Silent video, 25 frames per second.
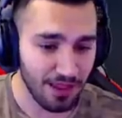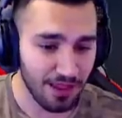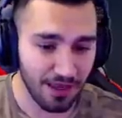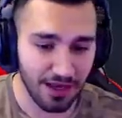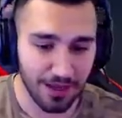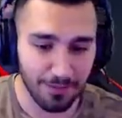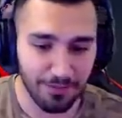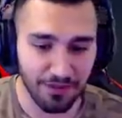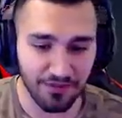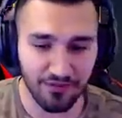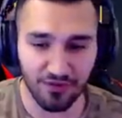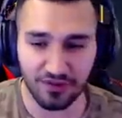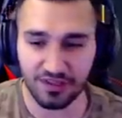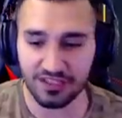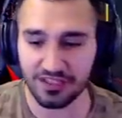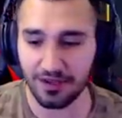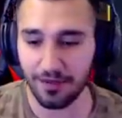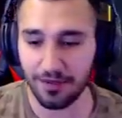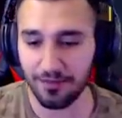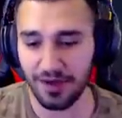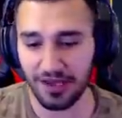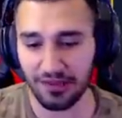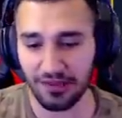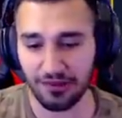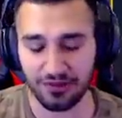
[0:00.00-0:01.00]
الام بي 40
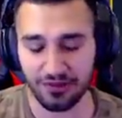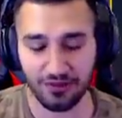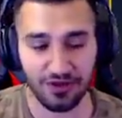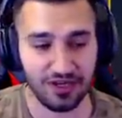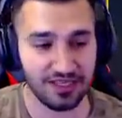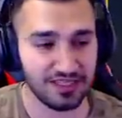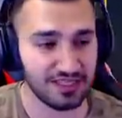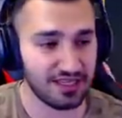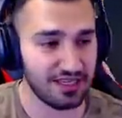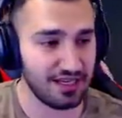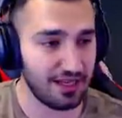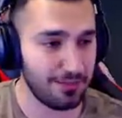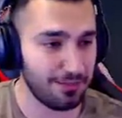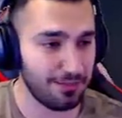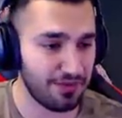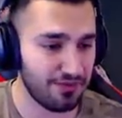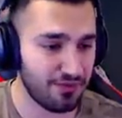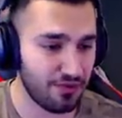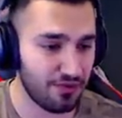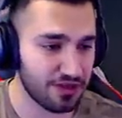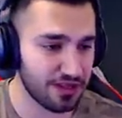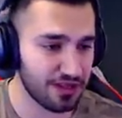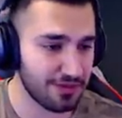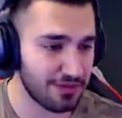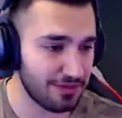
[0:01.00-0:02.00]
شاب ما عنده ولا سكين ام بي
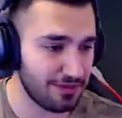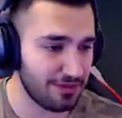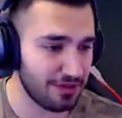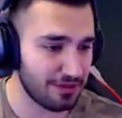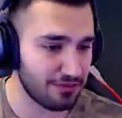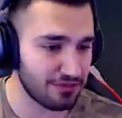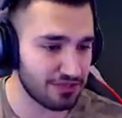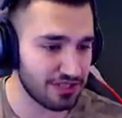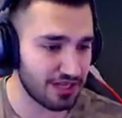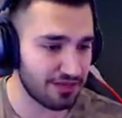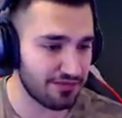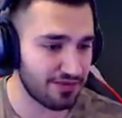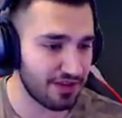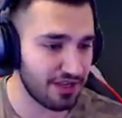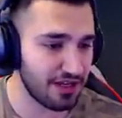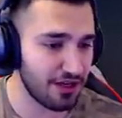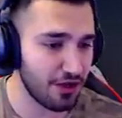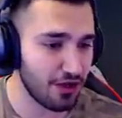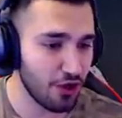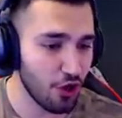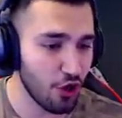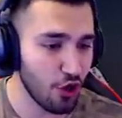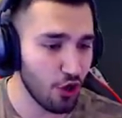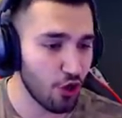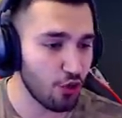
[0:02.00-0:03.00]
40 مثل ما انتم شايفين
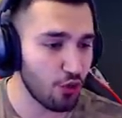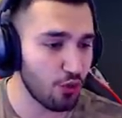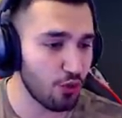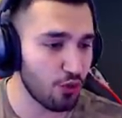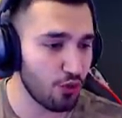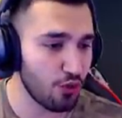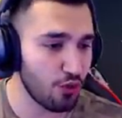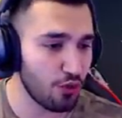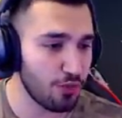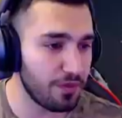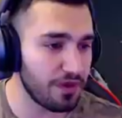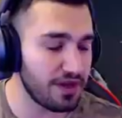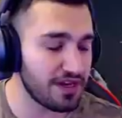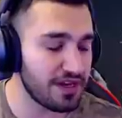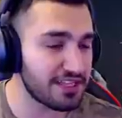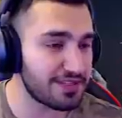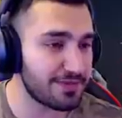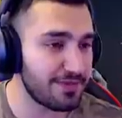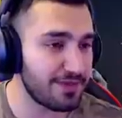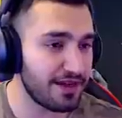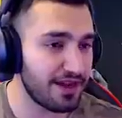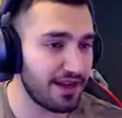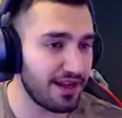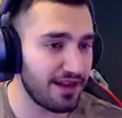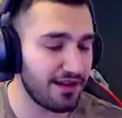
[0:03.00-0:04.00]

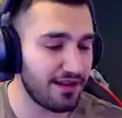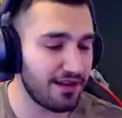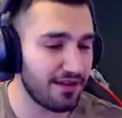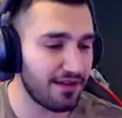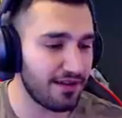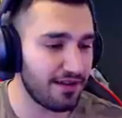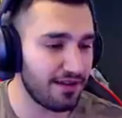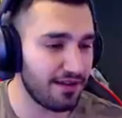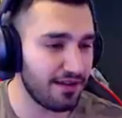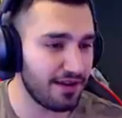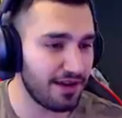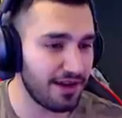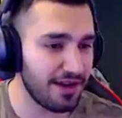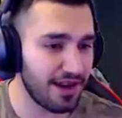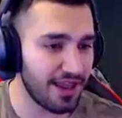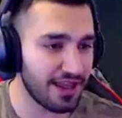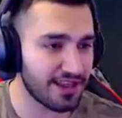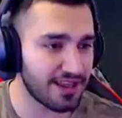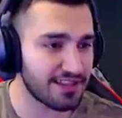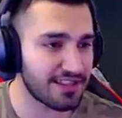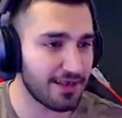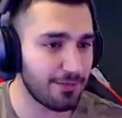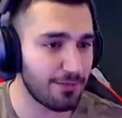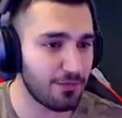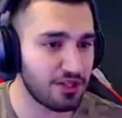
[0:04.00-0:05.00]
وبالنسبه
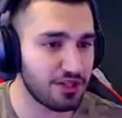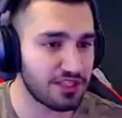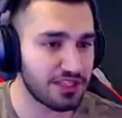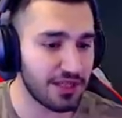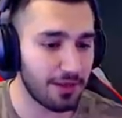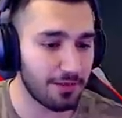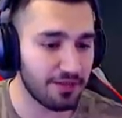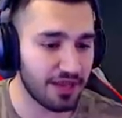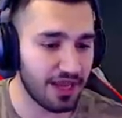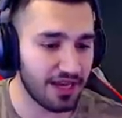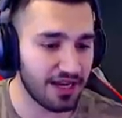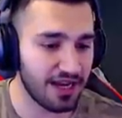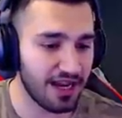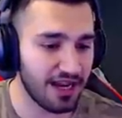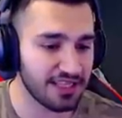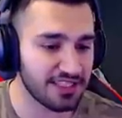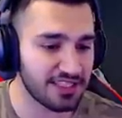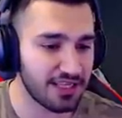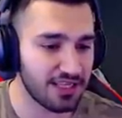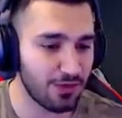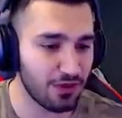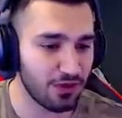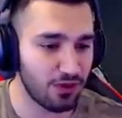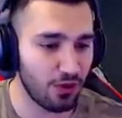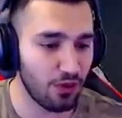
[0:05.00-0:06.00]
للاكس ام 8 شاب يعني رح
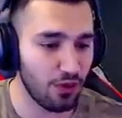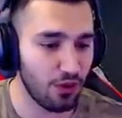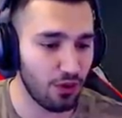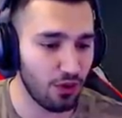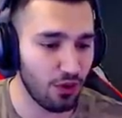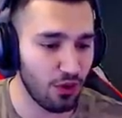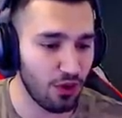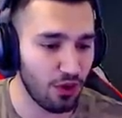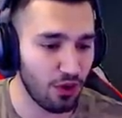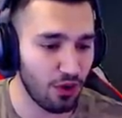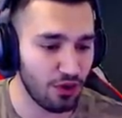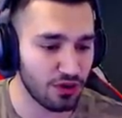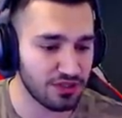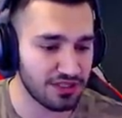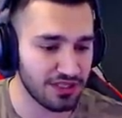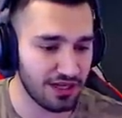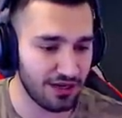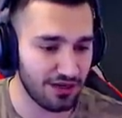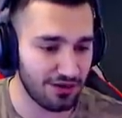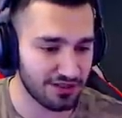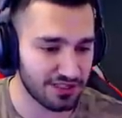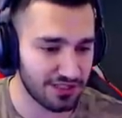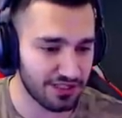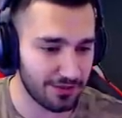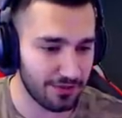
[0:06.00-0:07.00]
يصير وضعه لوز
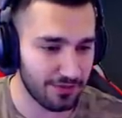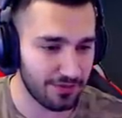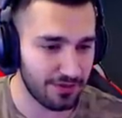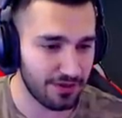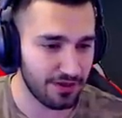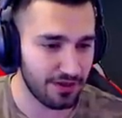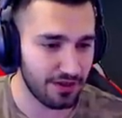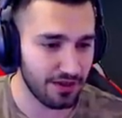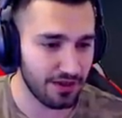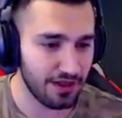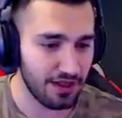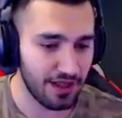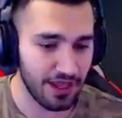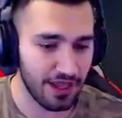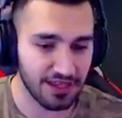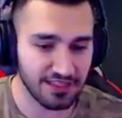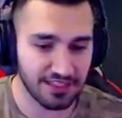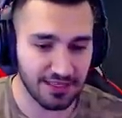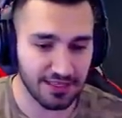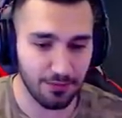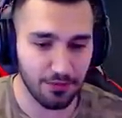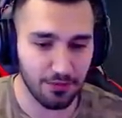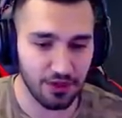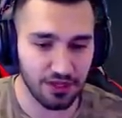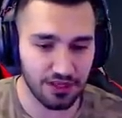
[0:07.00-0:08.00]
اللوز شباب
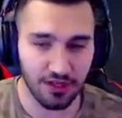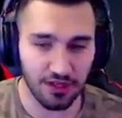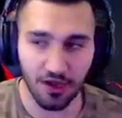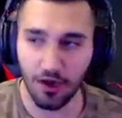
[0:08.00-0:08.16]
اكس ام 8